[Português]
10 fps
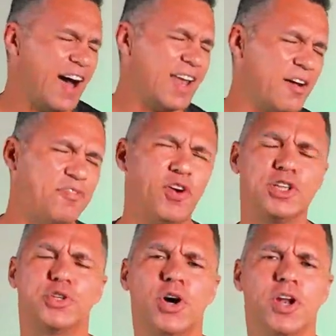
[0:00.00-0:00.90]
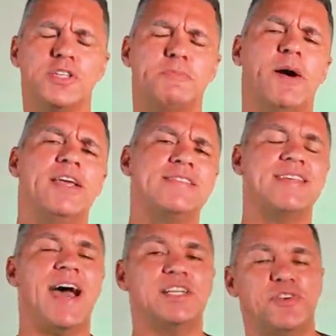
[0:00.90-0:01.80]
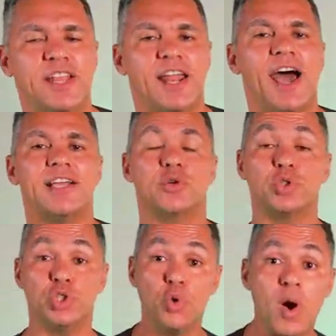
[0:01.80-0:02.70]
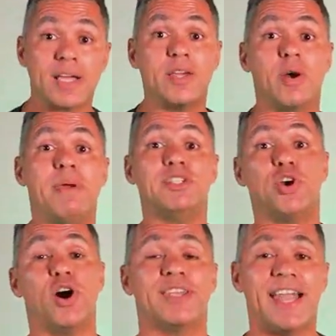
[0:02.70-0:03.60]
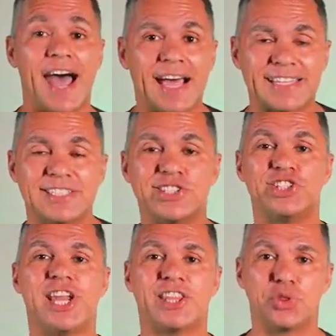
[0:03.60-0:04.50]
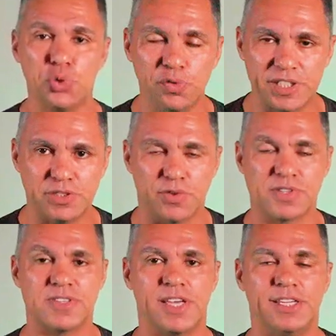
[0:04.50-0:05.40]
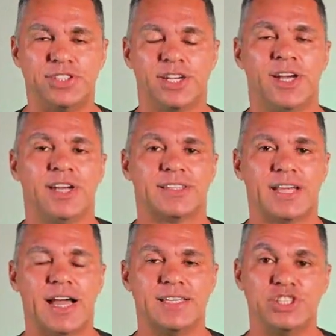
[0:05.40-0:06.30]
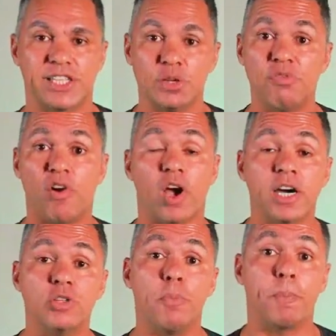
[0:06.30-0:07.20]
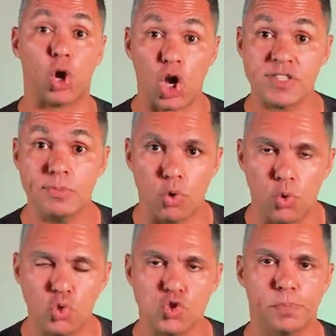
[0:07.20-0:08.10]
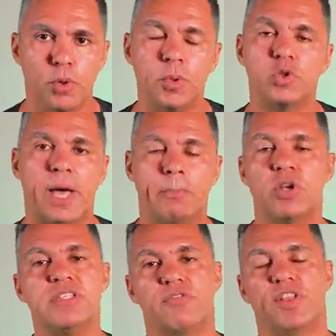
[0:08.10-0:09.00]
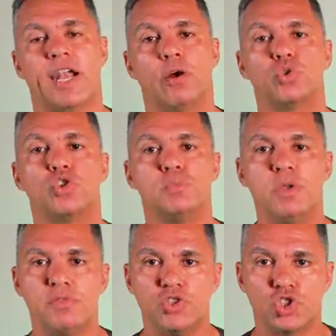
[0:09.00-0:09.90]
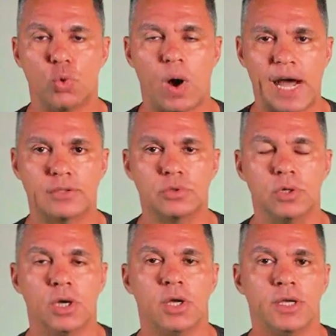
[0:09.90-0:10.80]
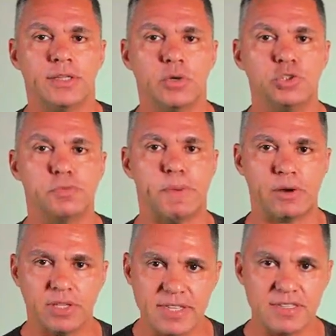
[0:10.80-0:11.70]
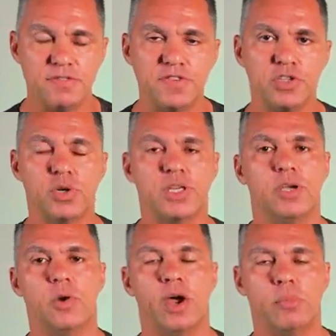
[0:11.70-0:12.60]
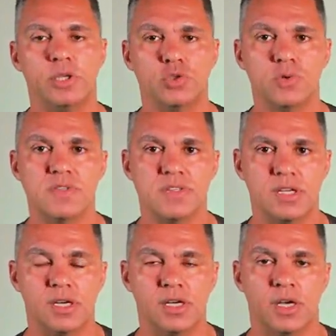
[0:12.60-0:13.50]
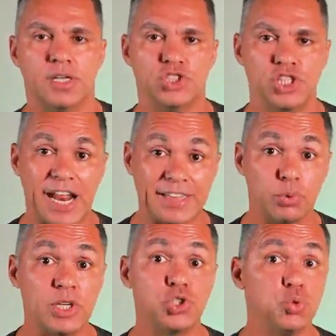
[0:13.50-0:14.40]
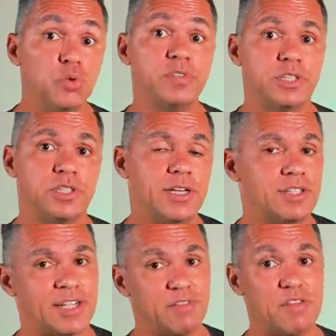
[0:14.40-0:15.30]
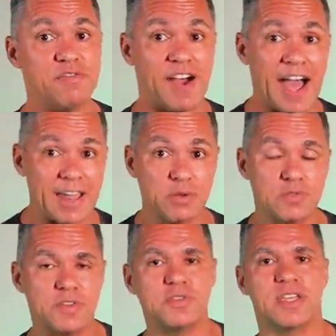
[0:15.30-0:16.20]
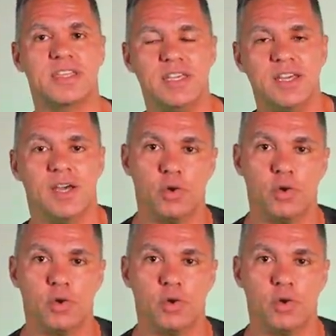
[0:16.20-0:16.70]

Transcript: Fala, futuros policiais federais! Continuo aqui com a minha jornada de tirar dúvida de vocês tá? Que já estão focando o próximo concurso público da Polícia Federal 2024. Então espero que nesse vídeo aqui eu realmente consiga tirar tuas dúvidas, né? Já gravei vários vídeos aqui.